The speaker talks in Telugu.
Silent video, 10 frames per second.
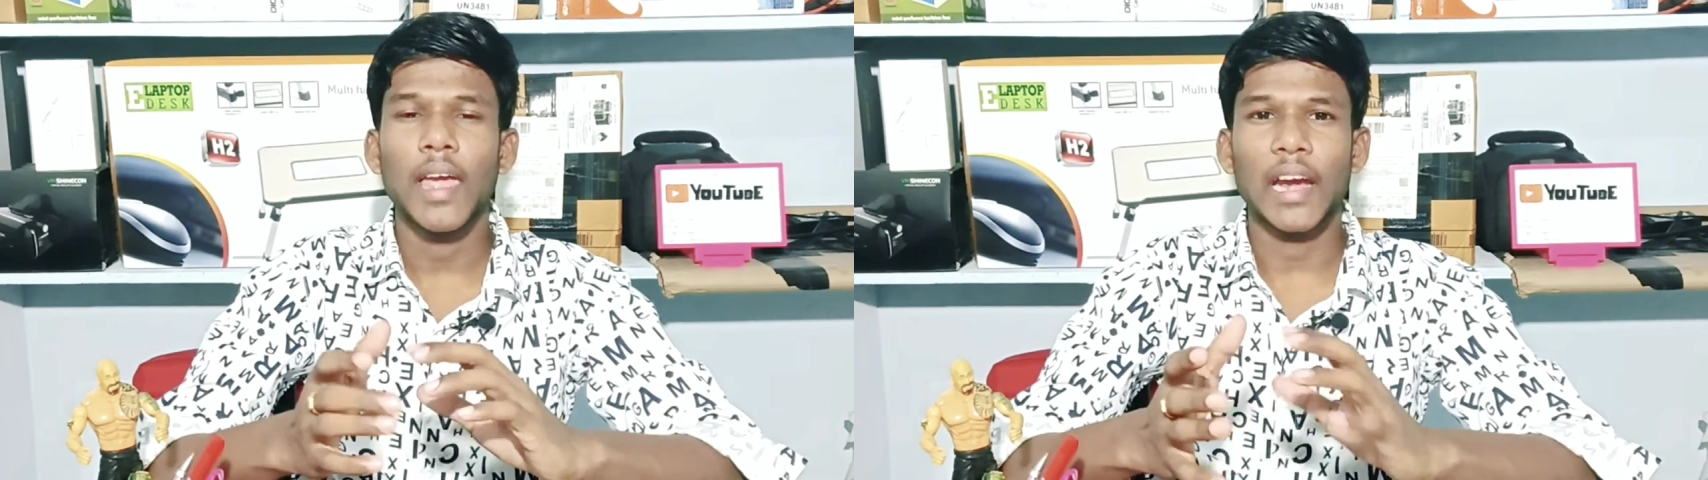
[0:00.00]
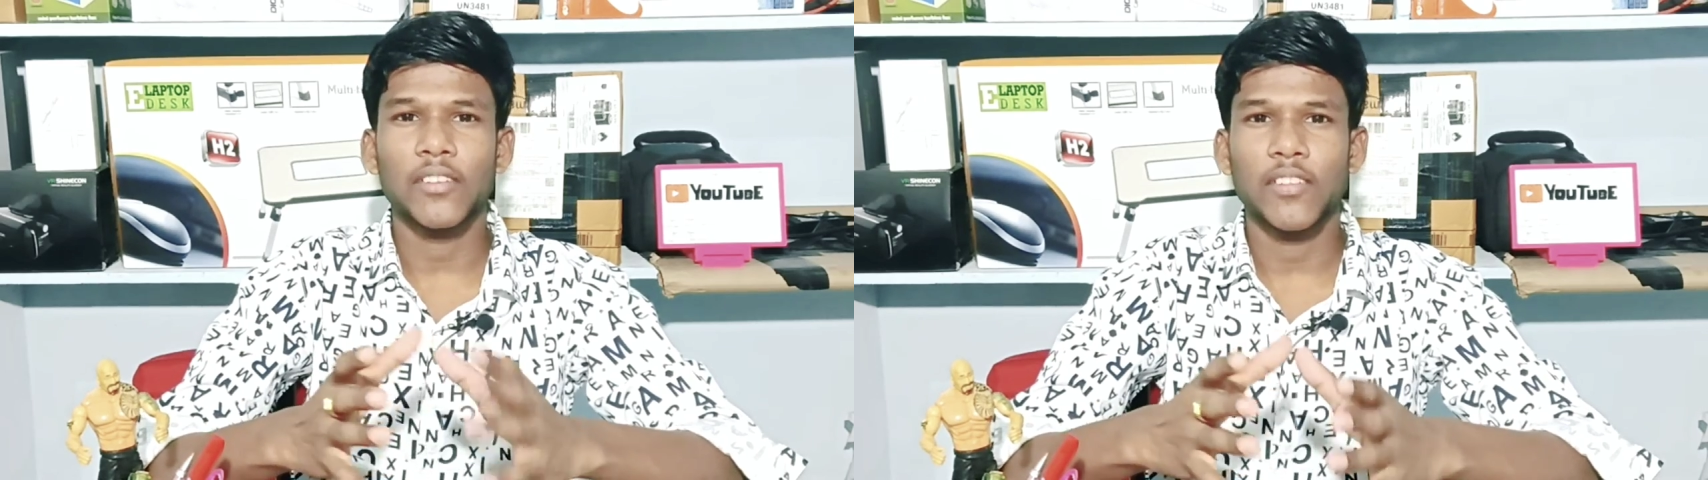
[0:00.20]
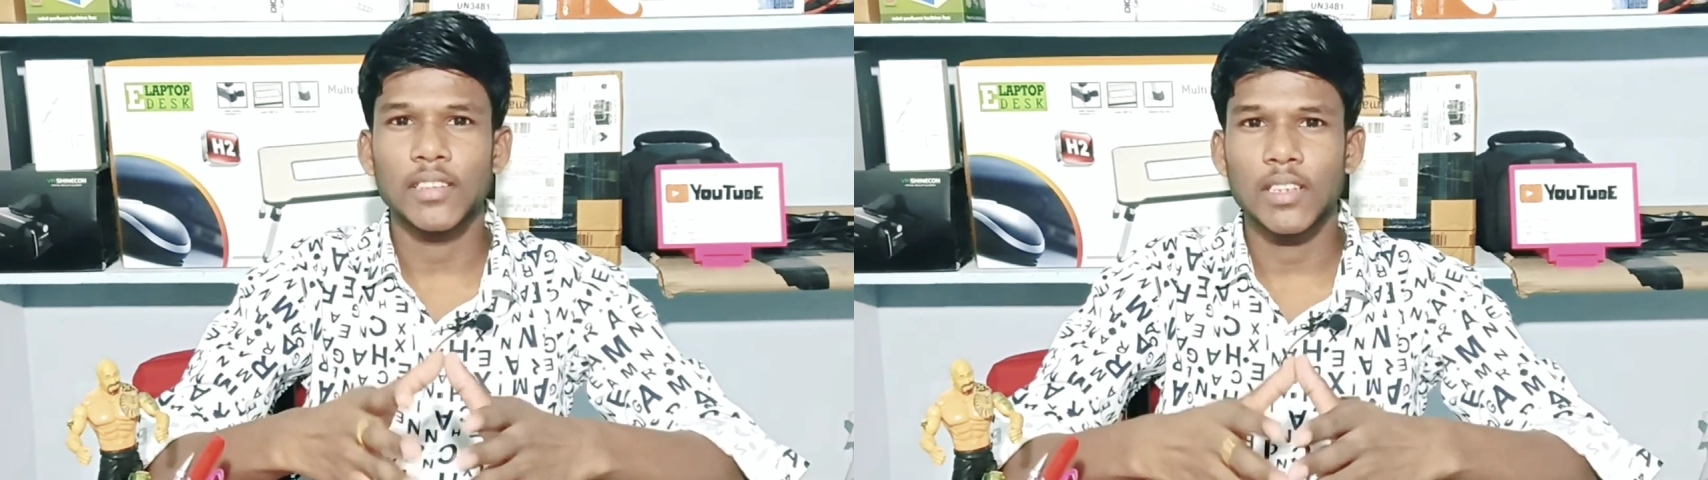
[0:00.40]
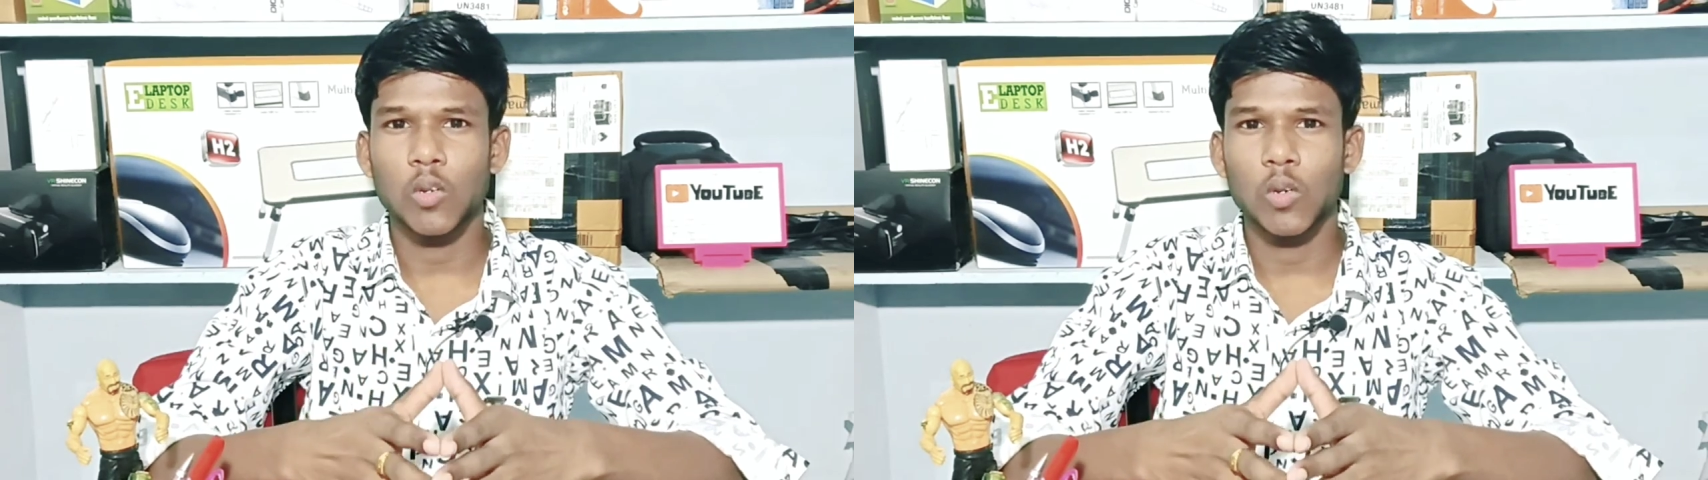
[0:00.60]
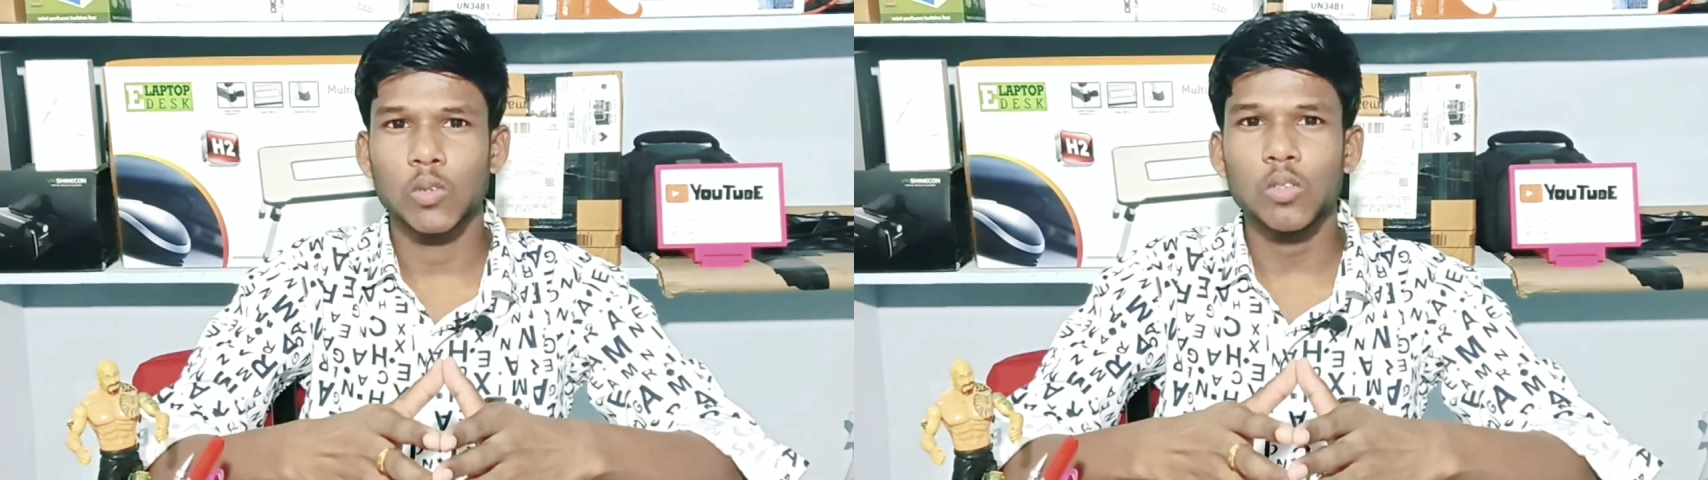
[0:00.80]
యాక్టివేట్
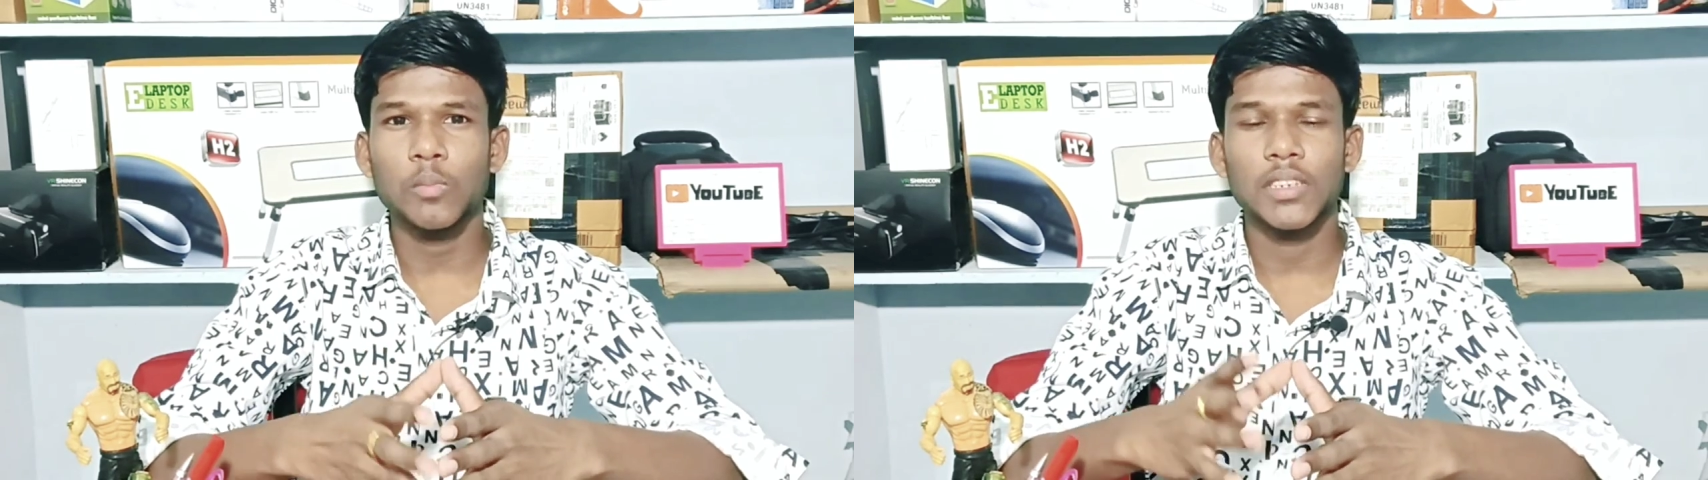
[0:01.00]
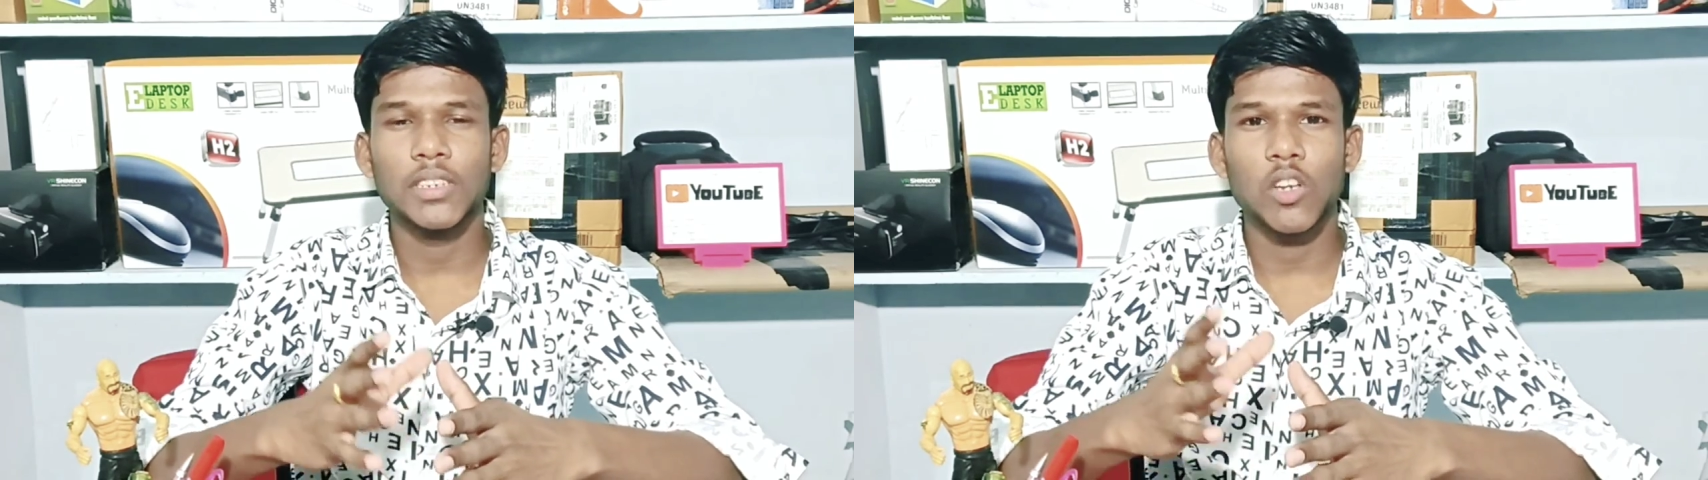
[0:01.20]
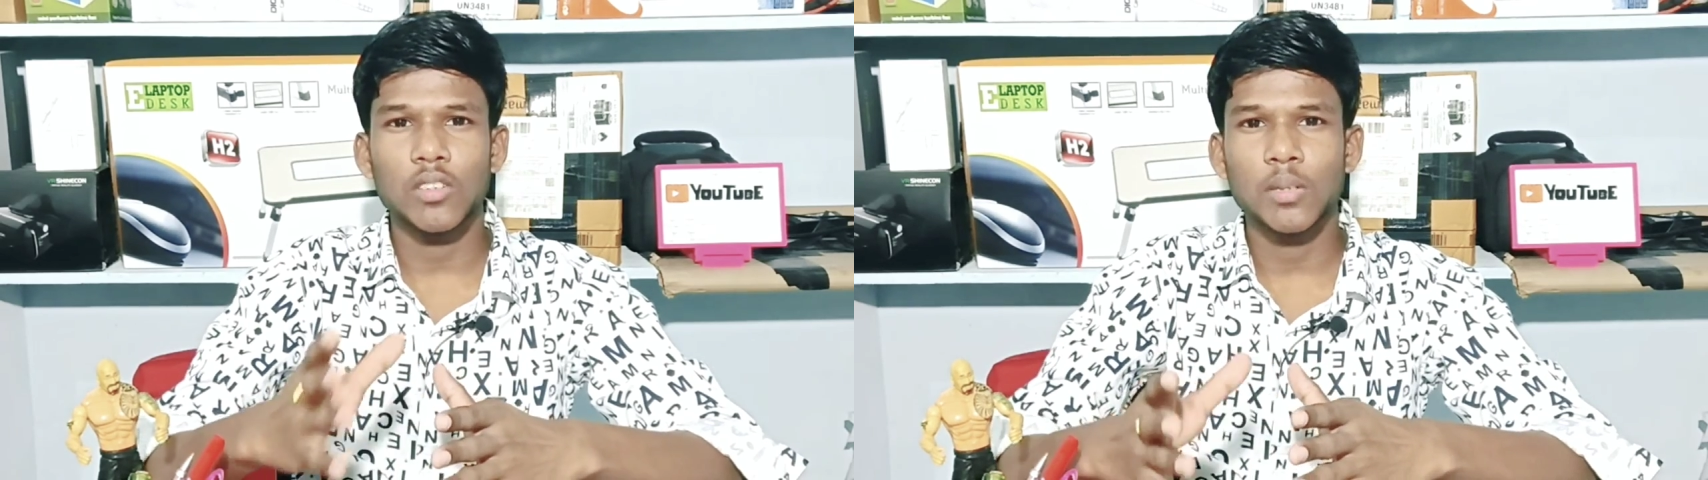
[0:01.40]
చేసుకోవచ్చు మీరు జియో